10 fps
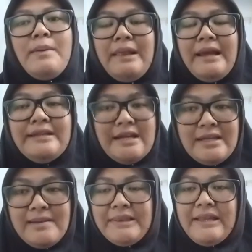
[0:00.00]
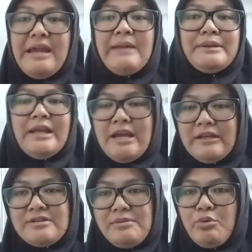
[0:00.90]
mempelajari
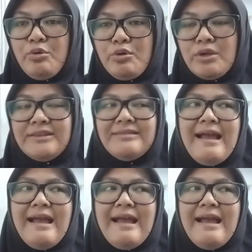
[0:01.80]
pertanyaan-pertanyaan tersebut